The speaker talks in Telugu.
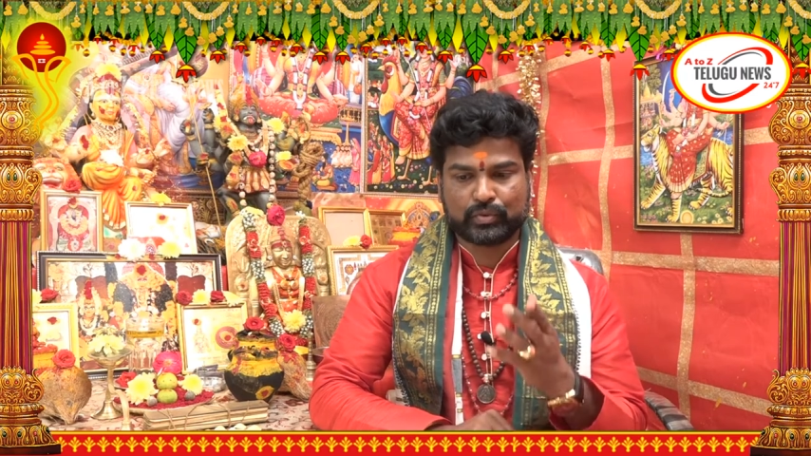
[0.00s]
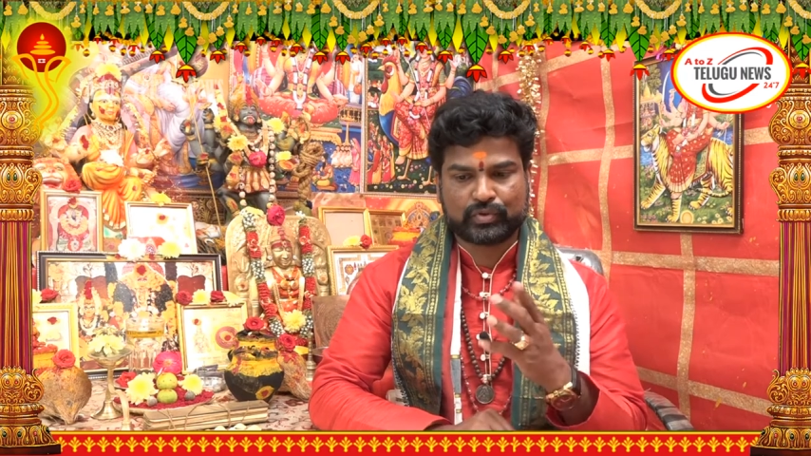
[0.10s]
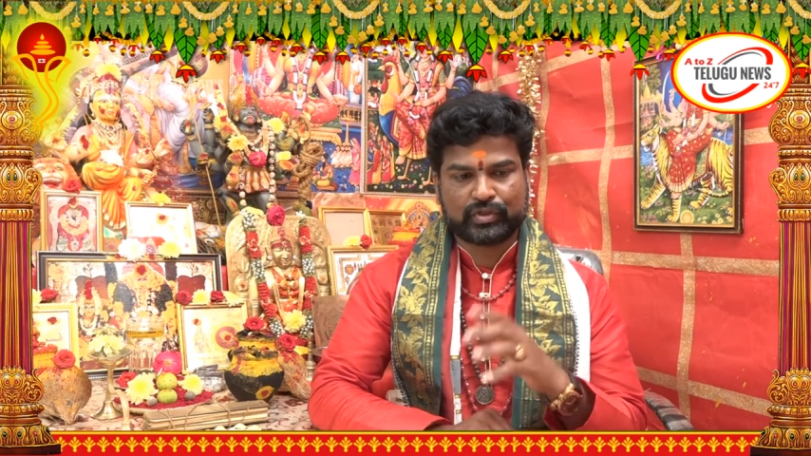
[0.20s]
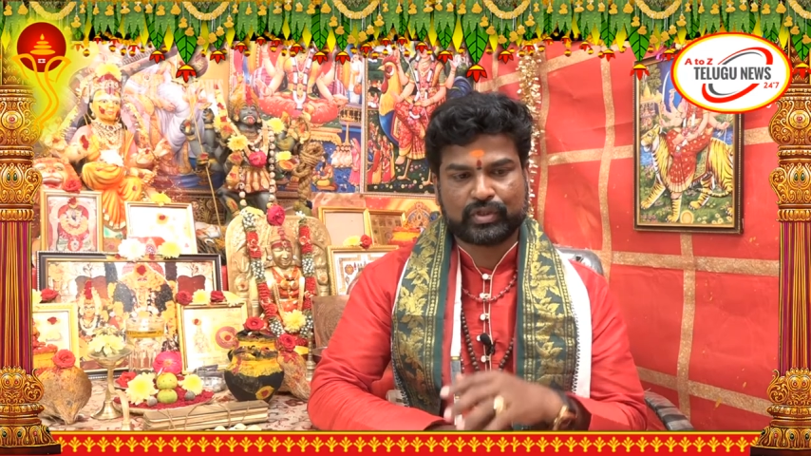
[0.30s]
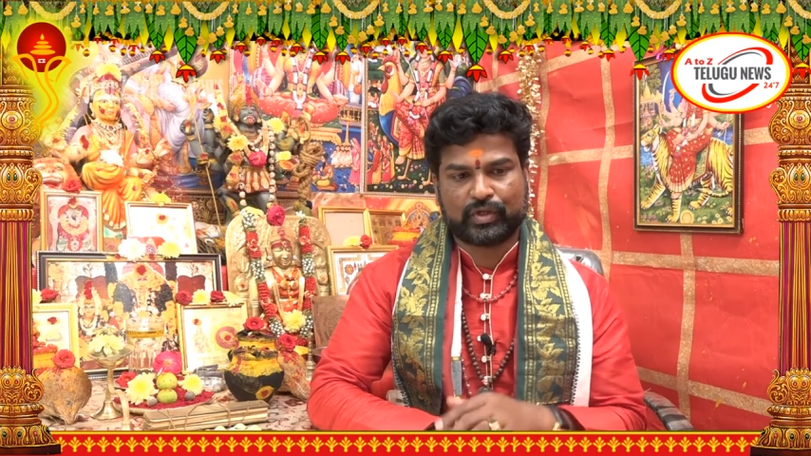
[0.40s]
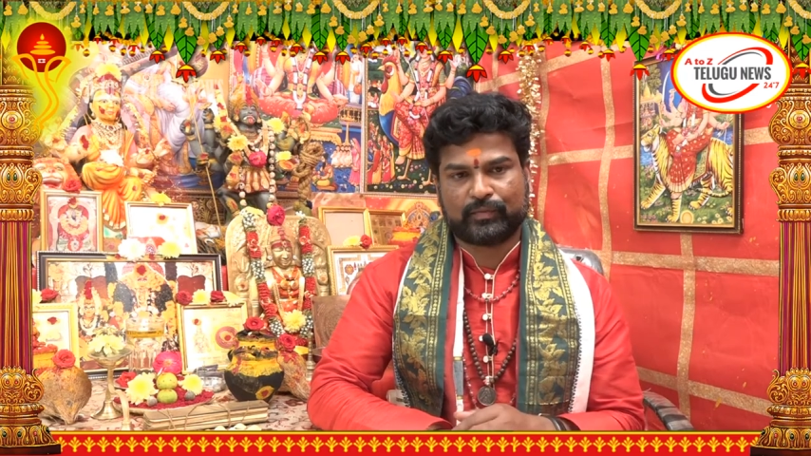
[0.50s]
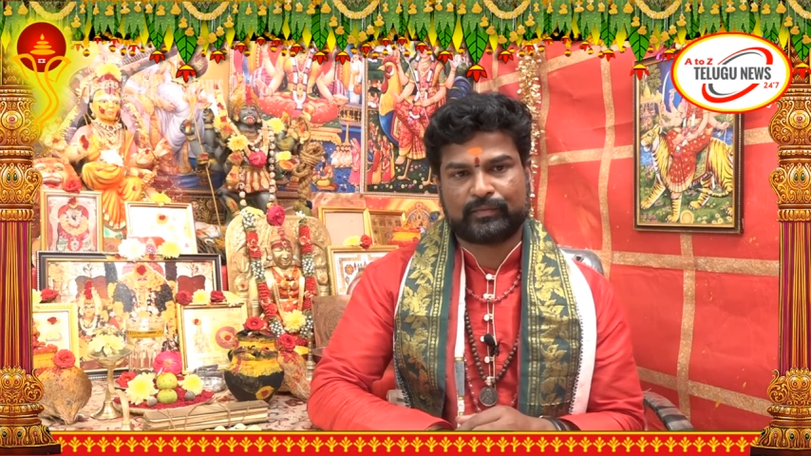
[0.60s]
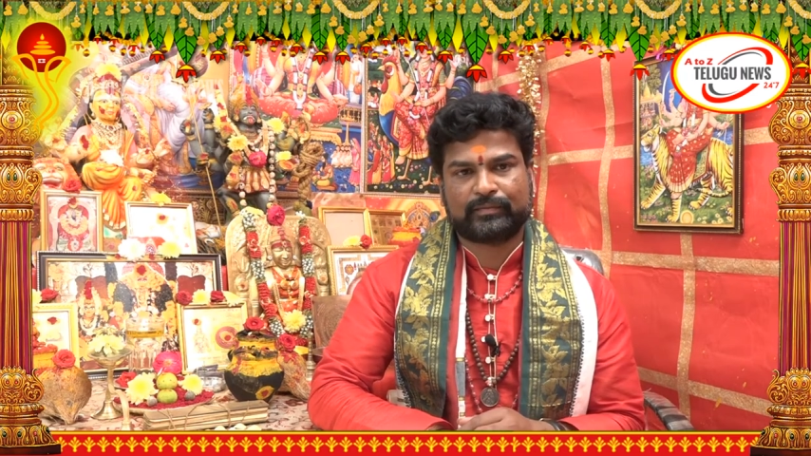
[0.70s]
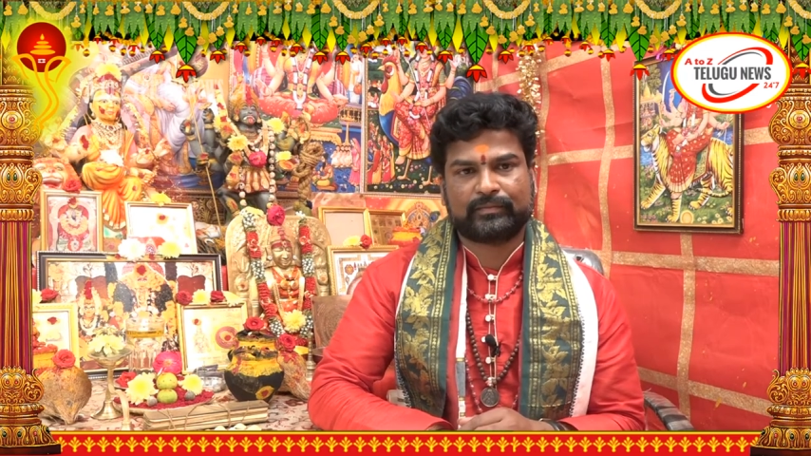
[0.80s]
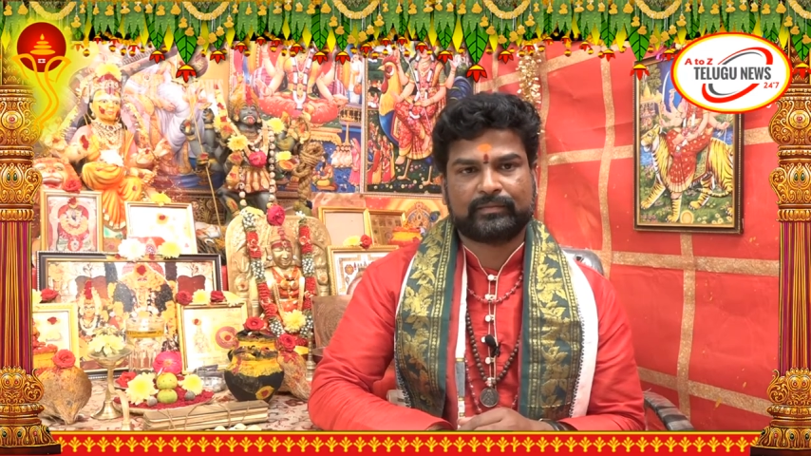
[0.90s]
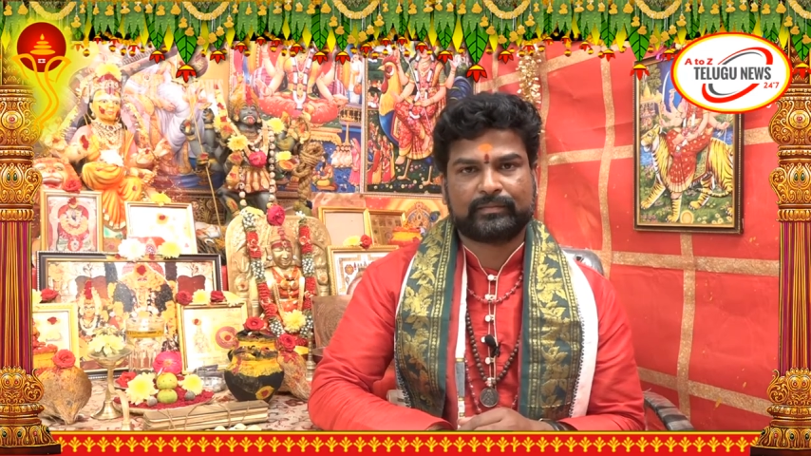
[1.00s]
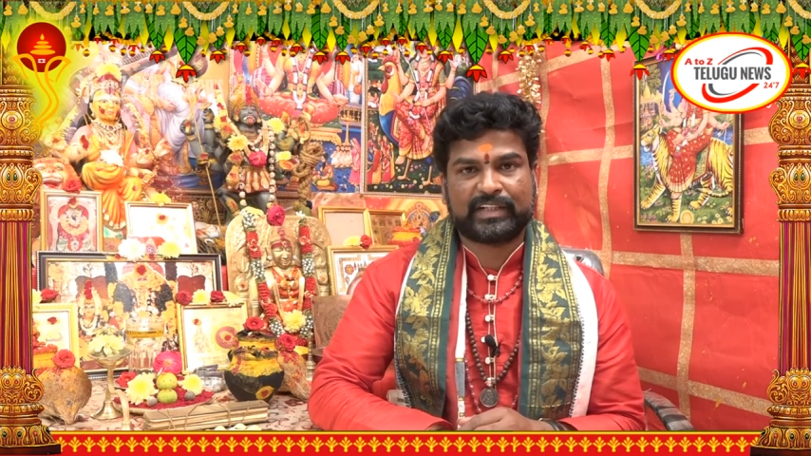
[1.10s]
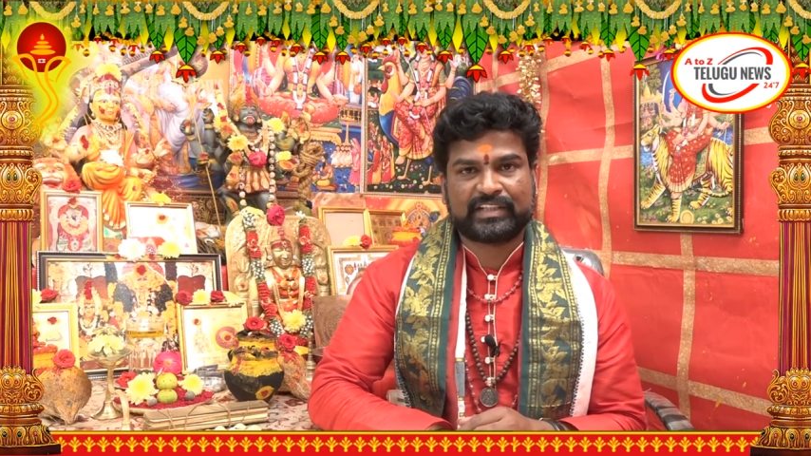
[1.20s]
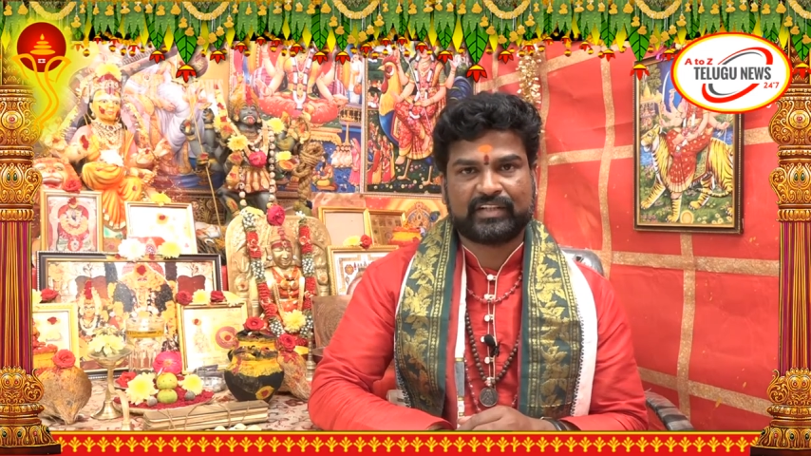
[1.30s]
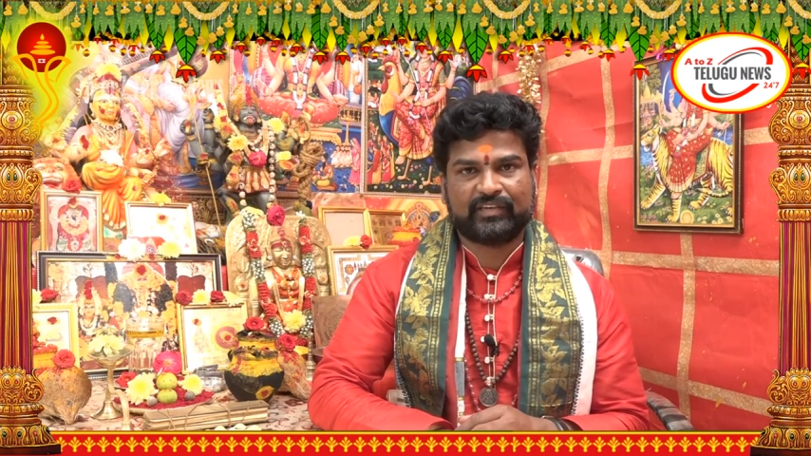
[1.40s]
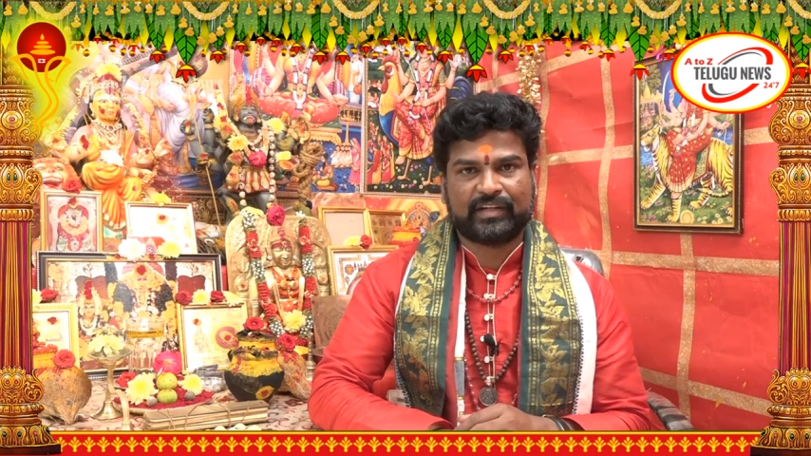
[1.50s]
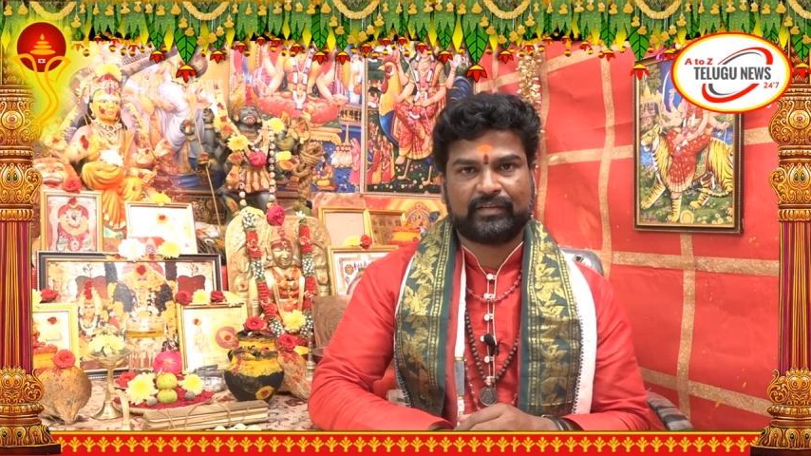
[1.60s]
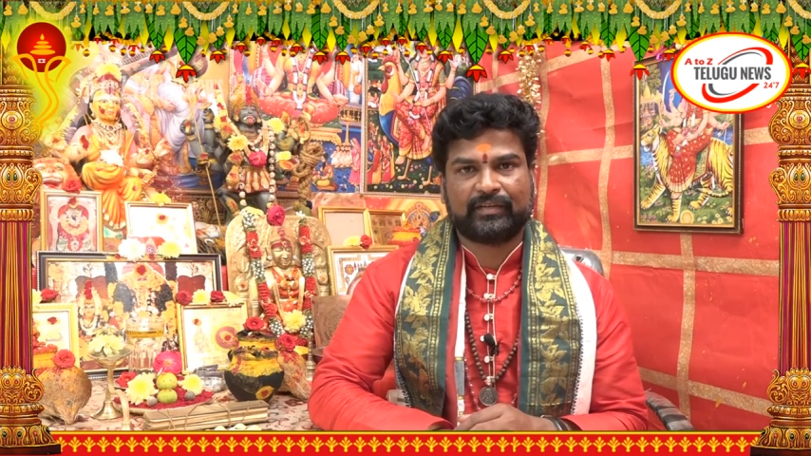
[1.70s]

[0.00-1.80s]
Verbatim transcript: చూస్తుంటాం పచ్చవి